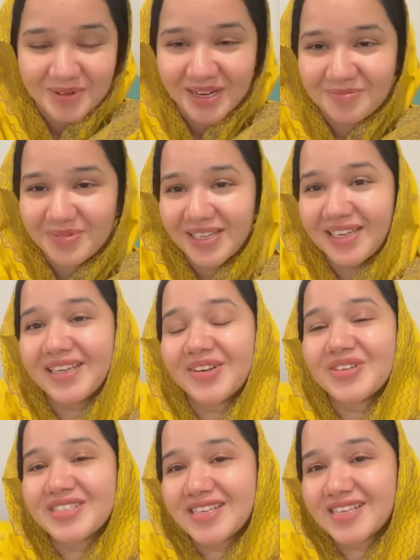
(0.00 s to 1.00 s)
पर मैंने पी
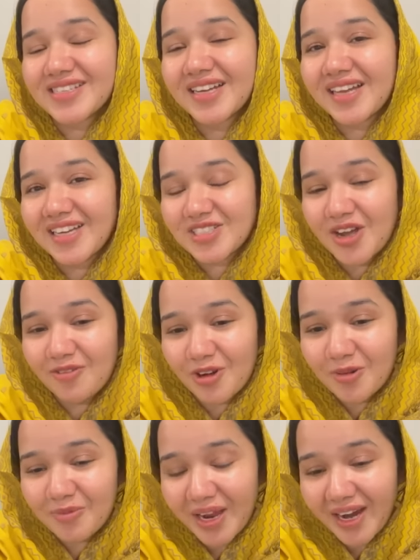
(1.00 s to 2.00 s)
ली और इसी के साथ आज का
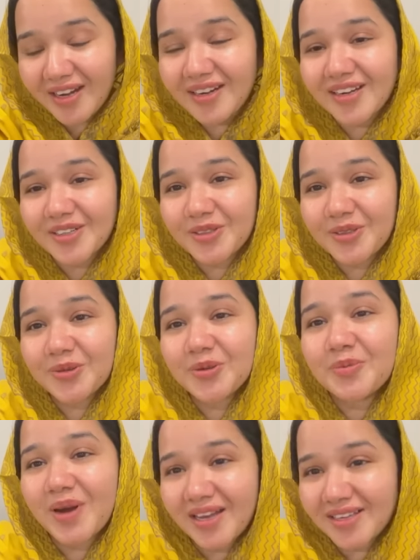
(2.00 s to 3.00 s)
ब्लॉग मैं एंड करती
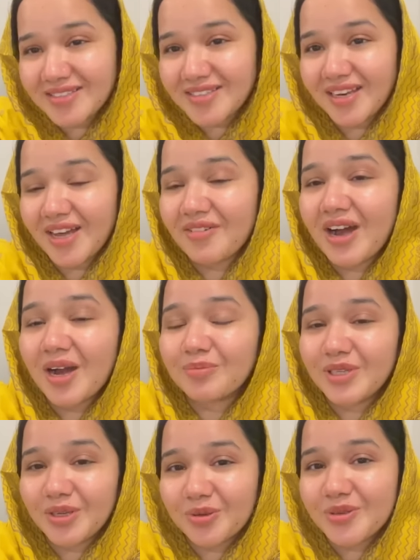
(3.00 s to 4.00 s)
हूँ बाकी इसके अलावा
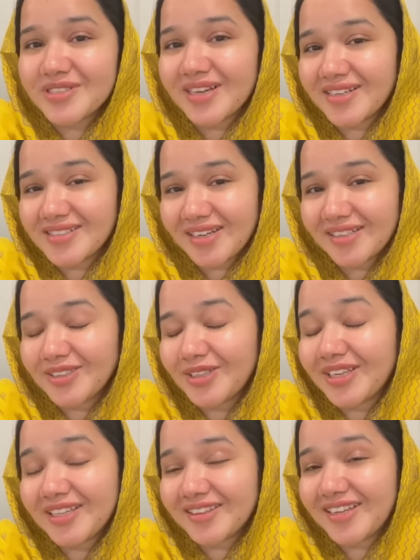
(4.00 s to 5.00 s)
आप देखो इसका
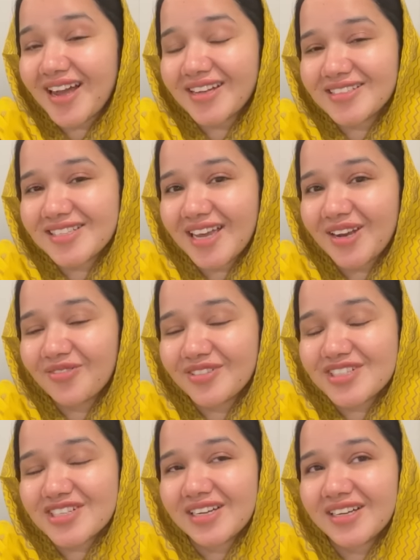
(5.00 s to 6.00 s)
रिजल्ट कितना अच्छा है ना
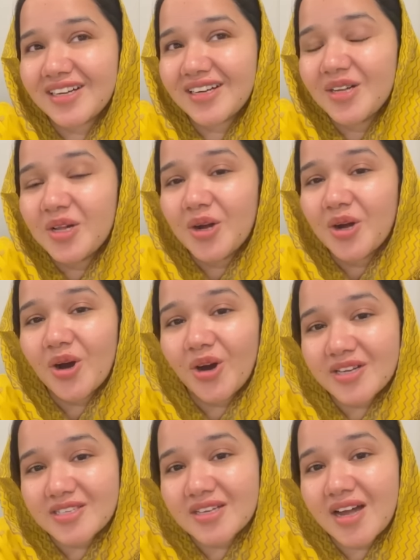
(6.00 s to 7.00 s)
फेशियल का
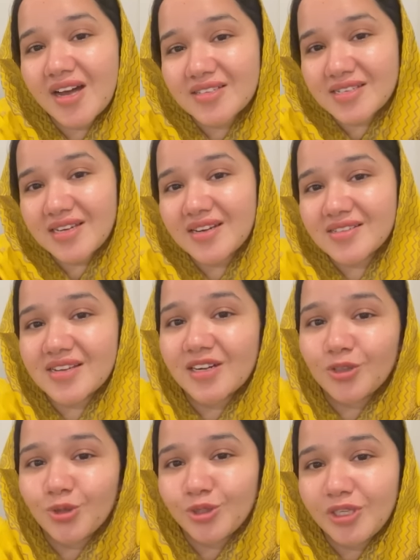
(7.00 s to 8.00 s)
और इसका असली
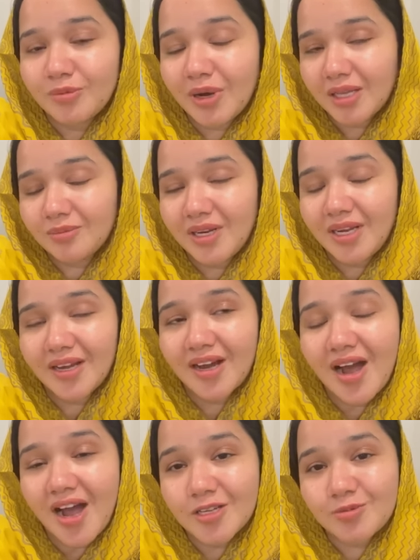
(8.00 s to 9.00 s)
रिजल्ट दो दिन बाद
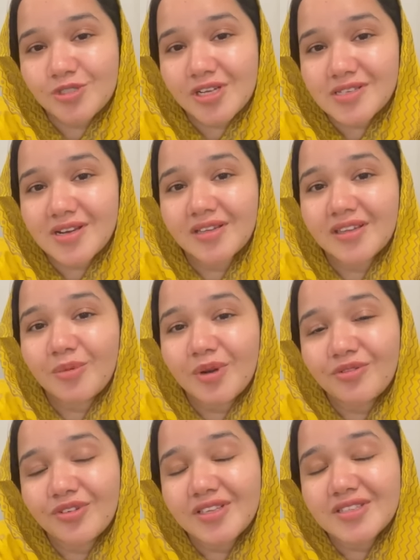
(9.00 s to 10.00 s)
मिलेगा आज मुझे ऐसा लगता है
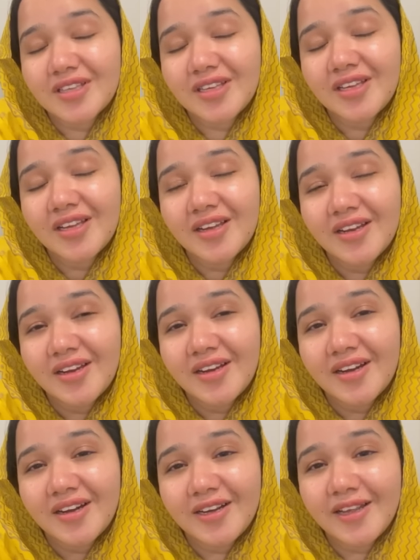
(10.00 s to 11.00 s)
मेरे फेस की
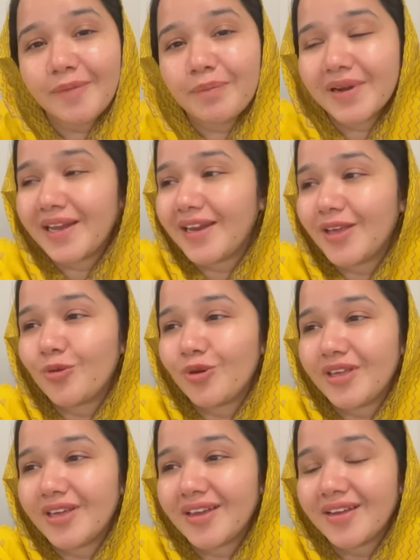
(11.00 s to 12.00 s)
डीप क्लीनिंग
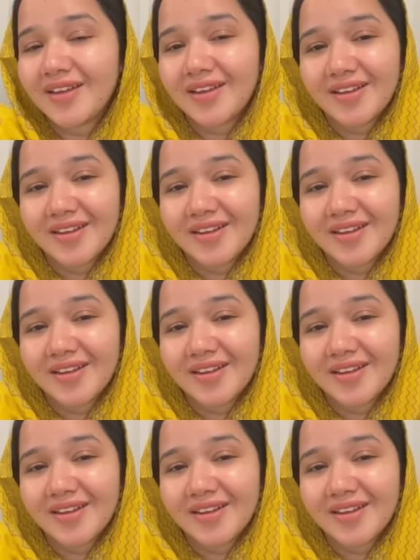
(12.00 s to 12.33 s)
हुई है